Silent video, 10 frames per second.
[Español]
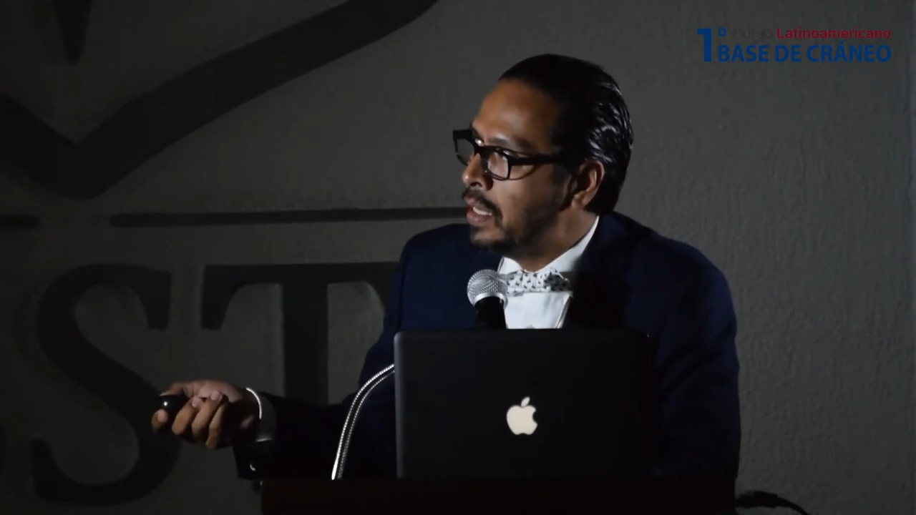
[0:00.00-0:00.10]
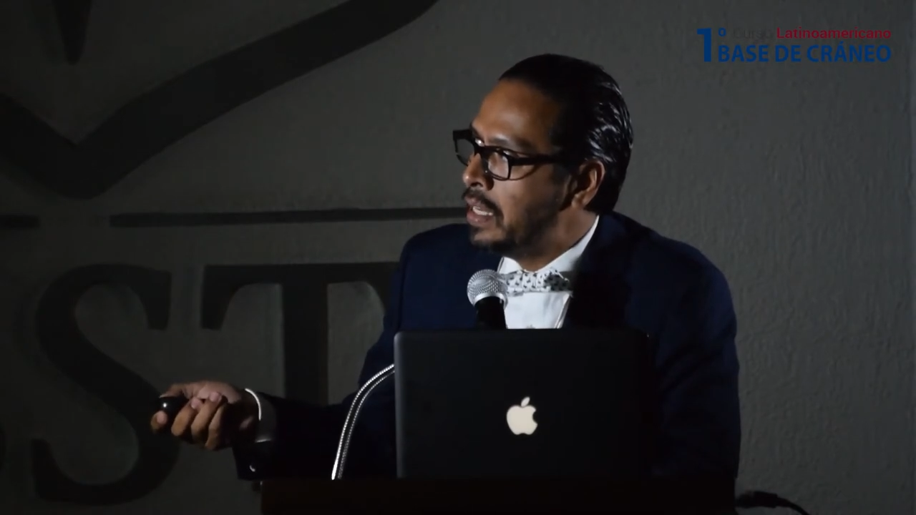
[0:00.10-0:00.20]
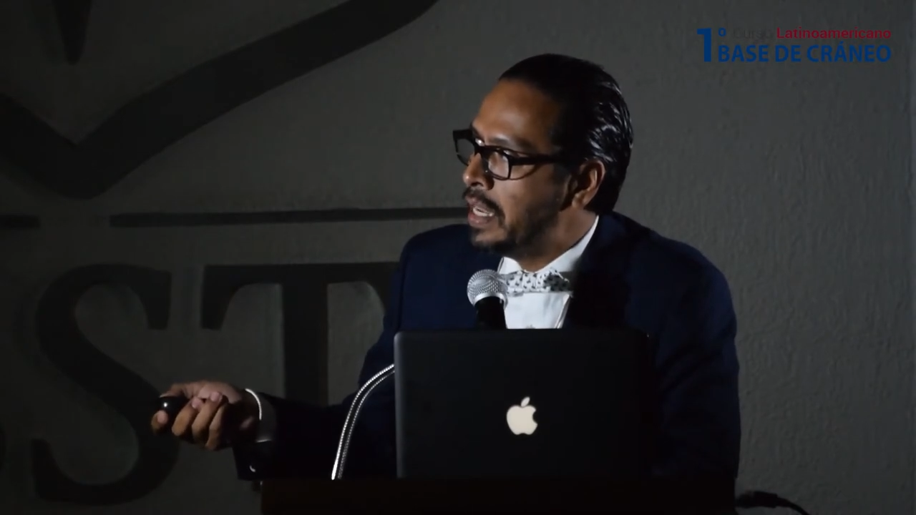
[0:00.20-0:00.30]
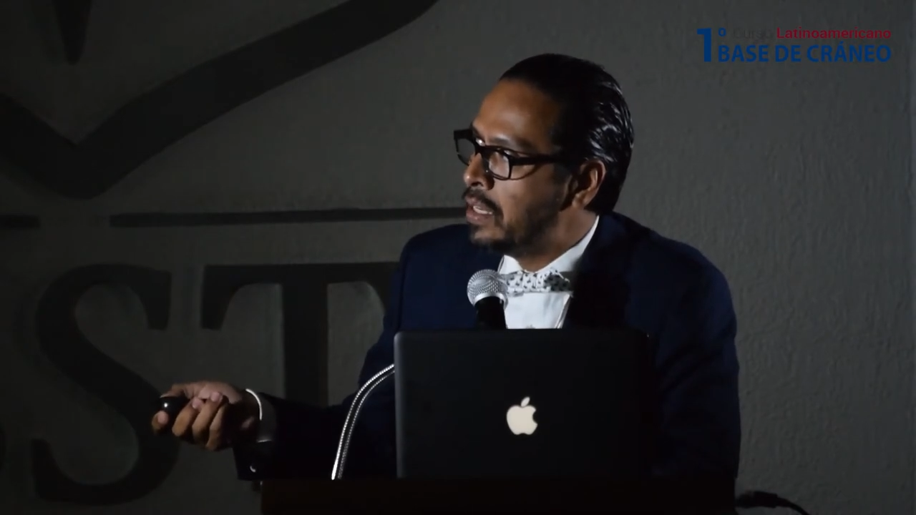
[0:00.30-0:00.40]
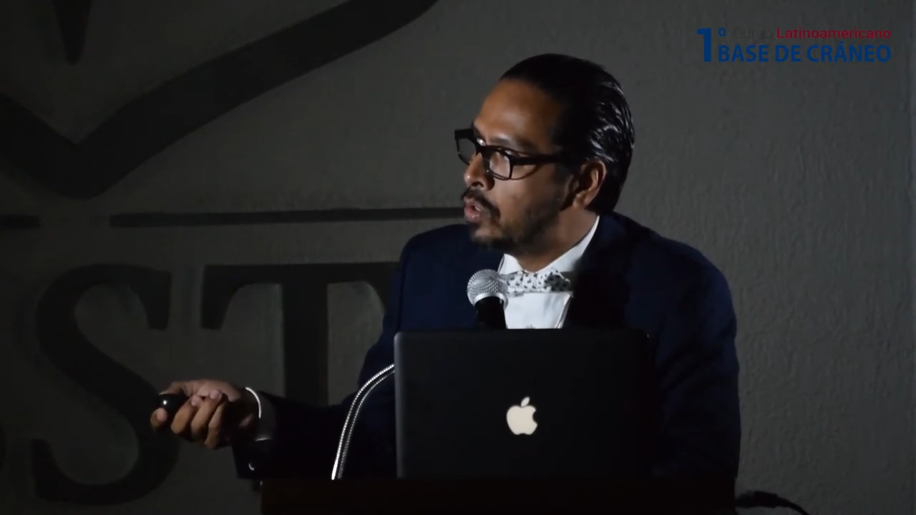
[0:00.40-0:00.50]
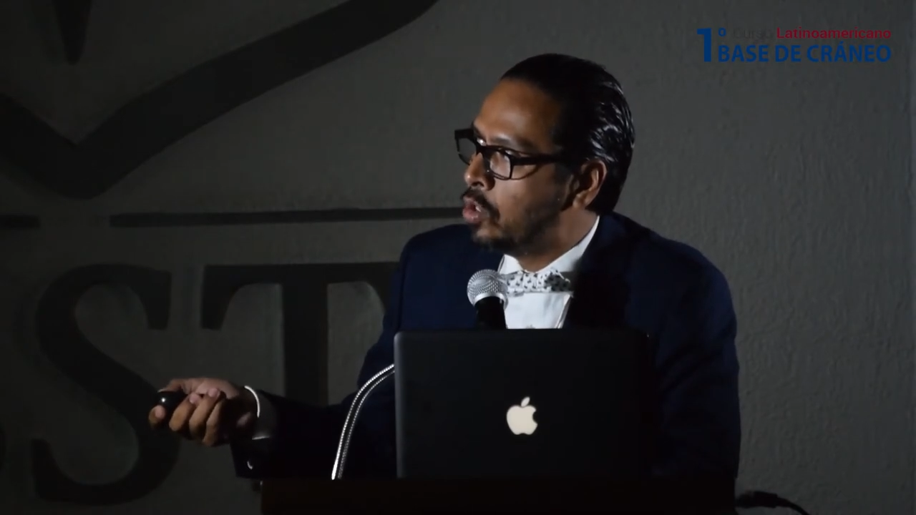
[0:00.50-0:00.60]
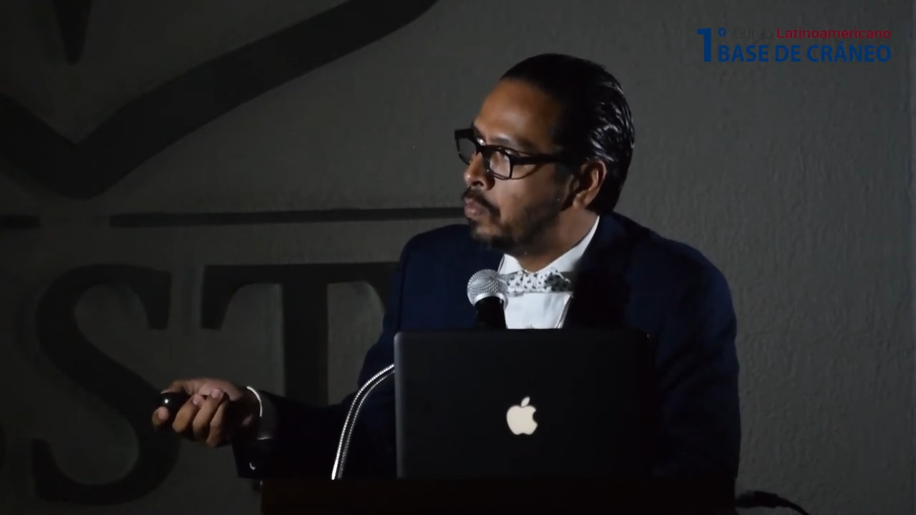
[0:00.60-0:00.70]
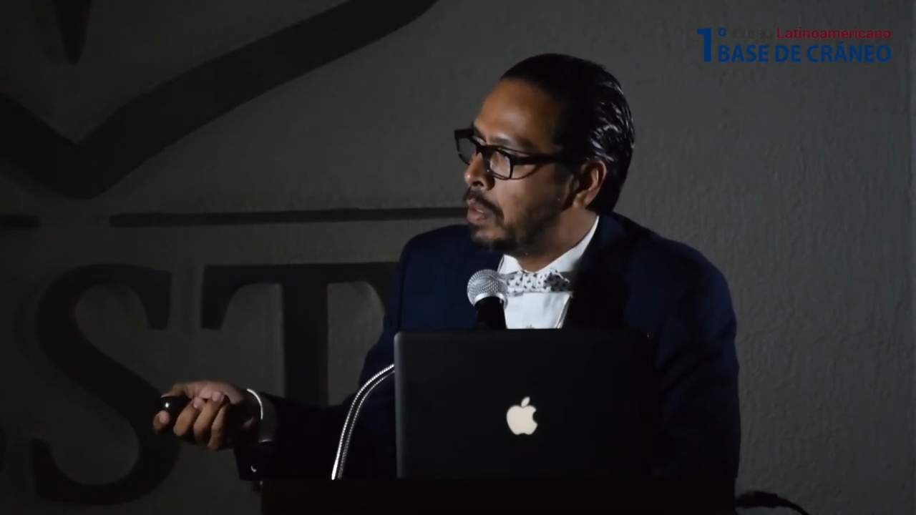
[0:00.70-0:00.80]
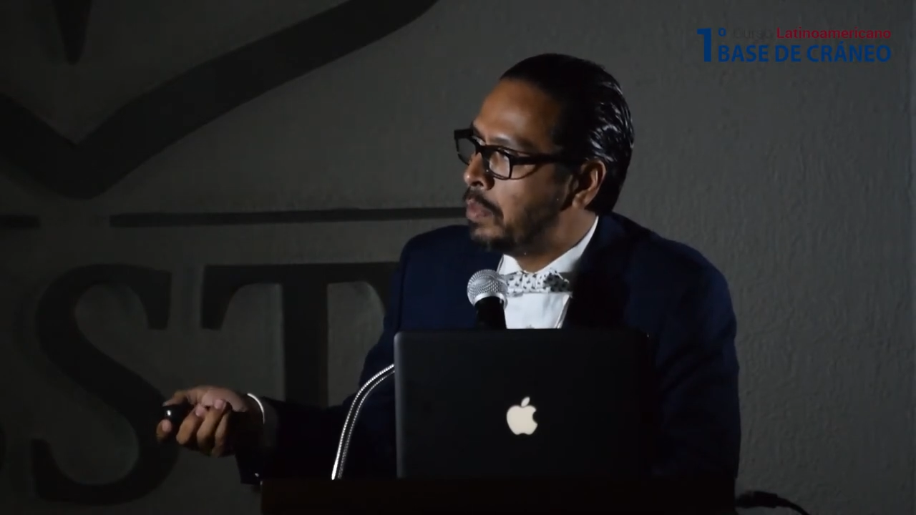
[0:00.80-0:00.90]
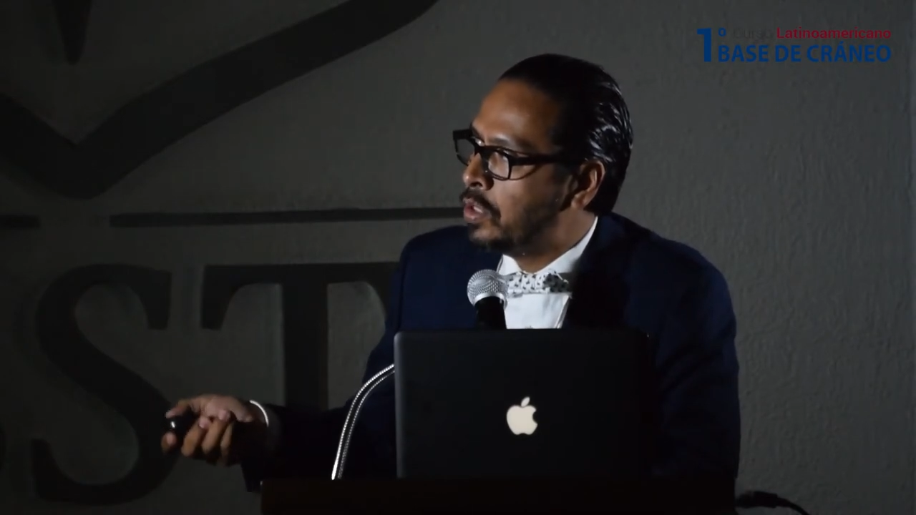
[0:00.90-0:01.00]
y eso nos
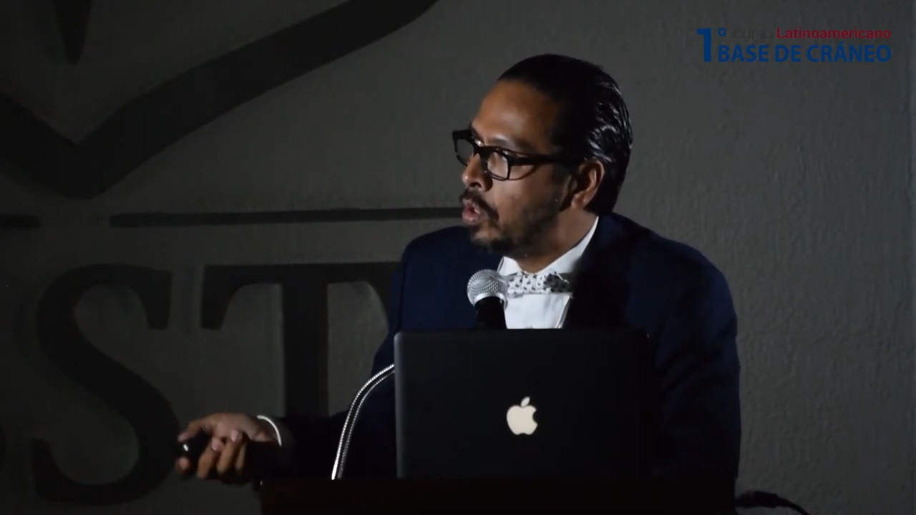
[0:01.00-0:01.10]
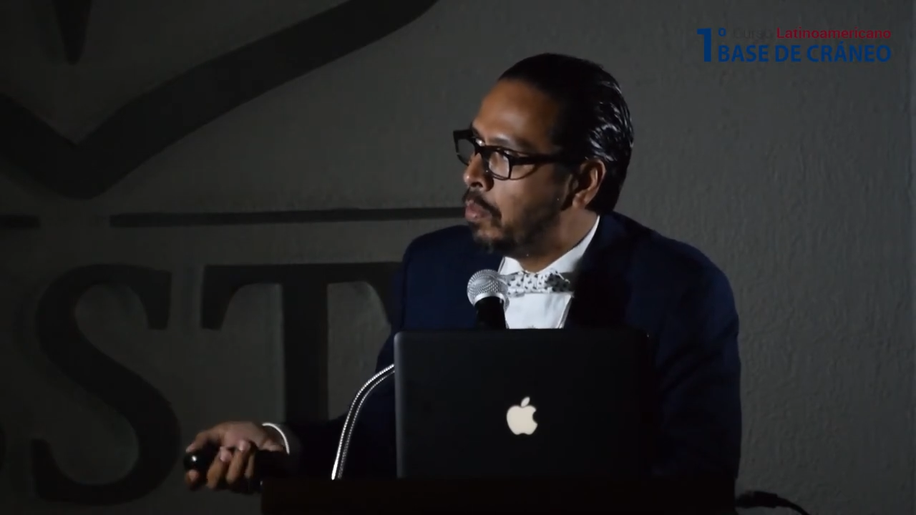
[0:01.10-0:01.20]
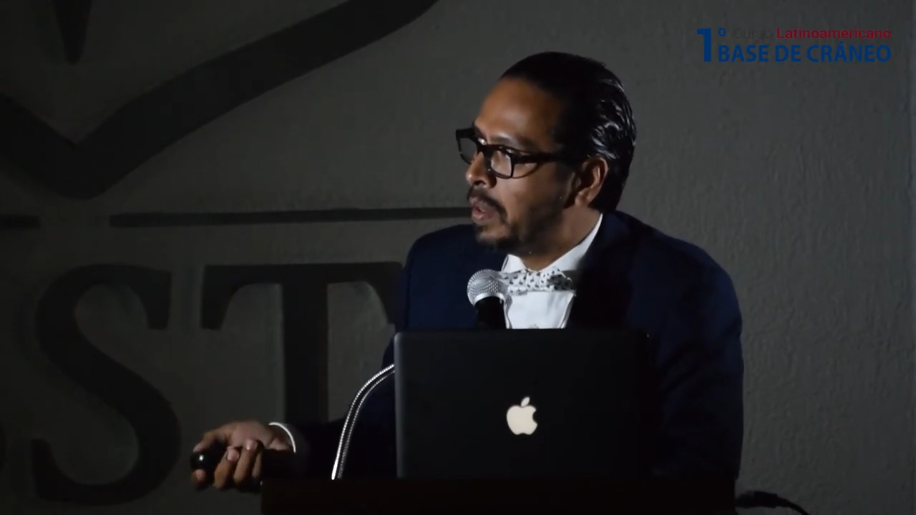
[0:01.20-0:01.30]
permitió